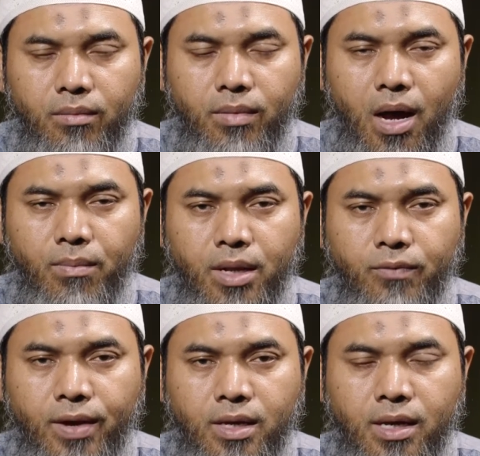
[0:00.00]
Mengambil
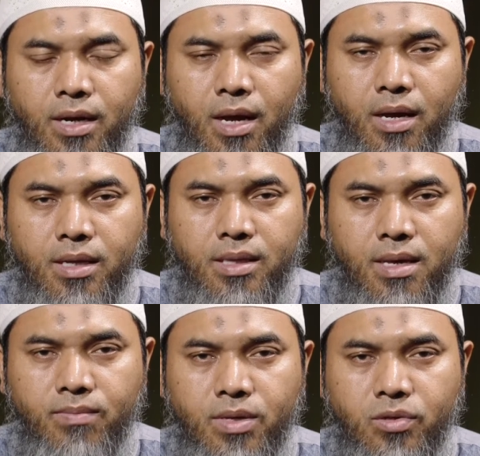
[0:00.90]
faedah dari hadis
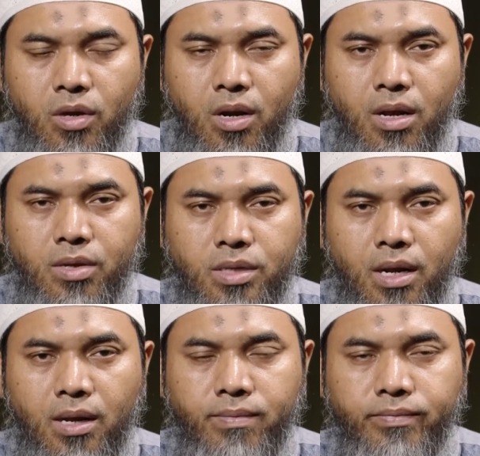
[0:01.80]
Nabi
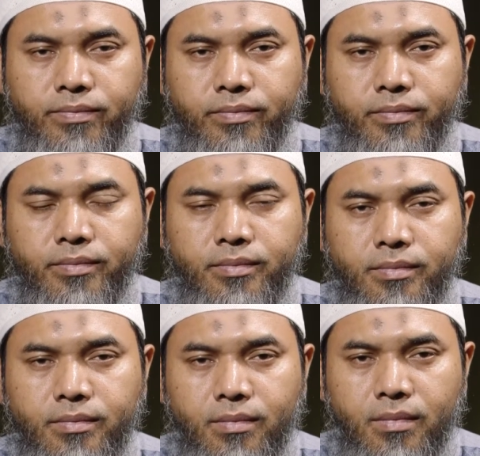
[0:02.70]
SAW,
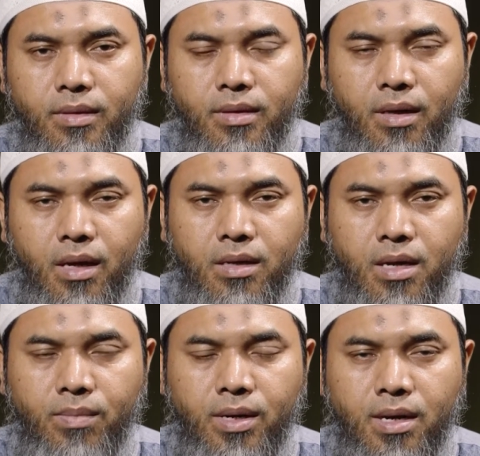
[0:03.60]

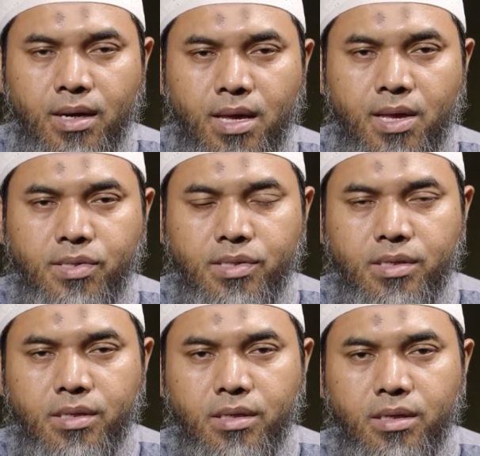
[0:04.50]
Inna minan
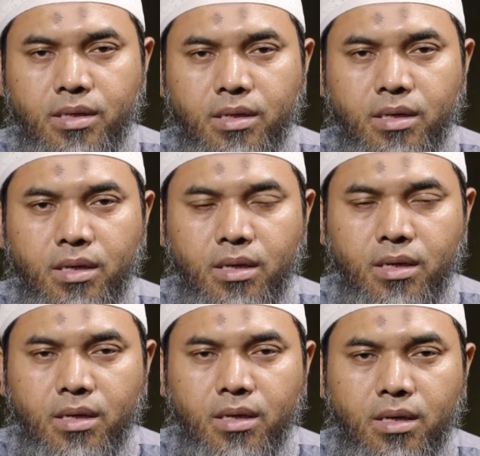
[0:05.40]
nas,
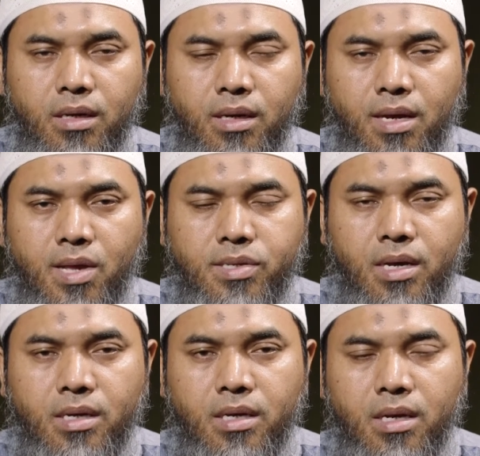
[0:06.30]

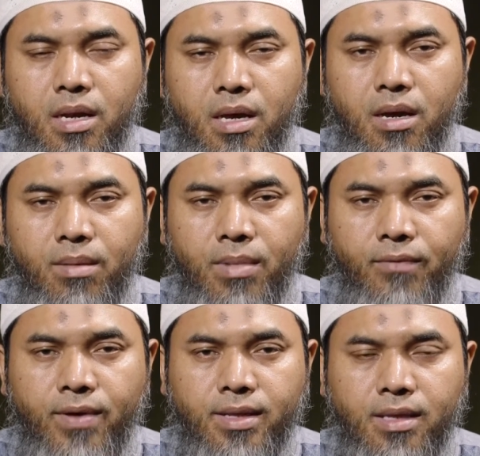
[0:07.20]
nasan
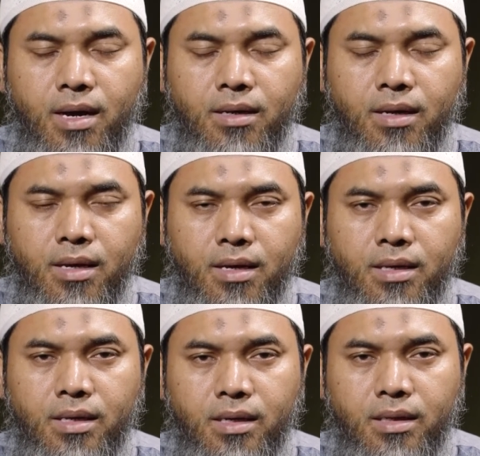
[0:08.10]
lil
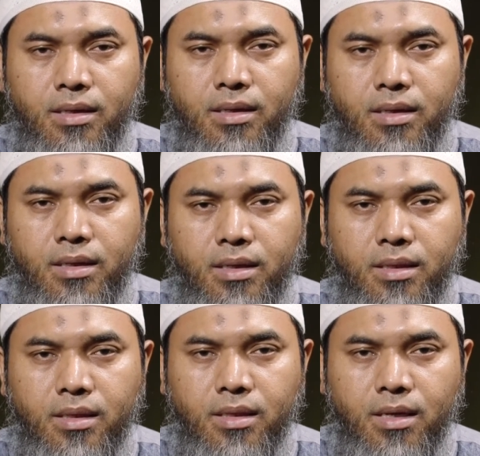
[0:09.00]
khair,
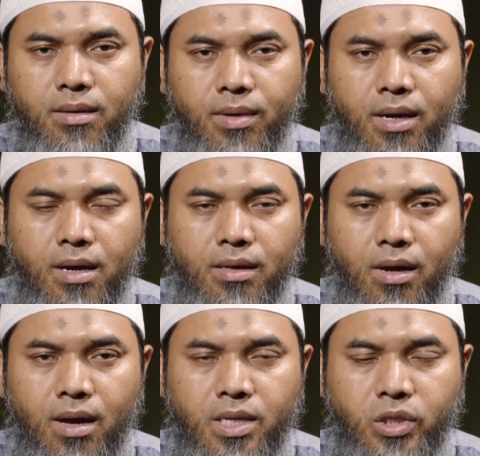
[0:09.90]

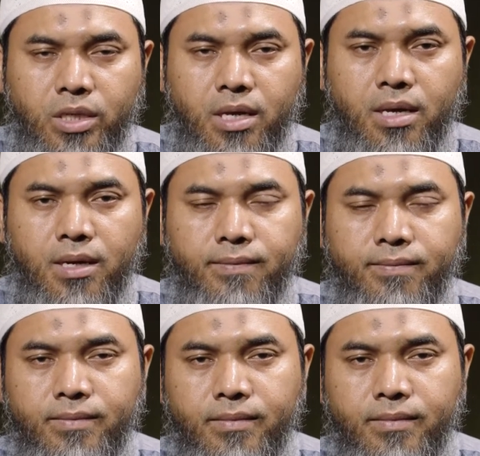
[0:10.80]
lil syark,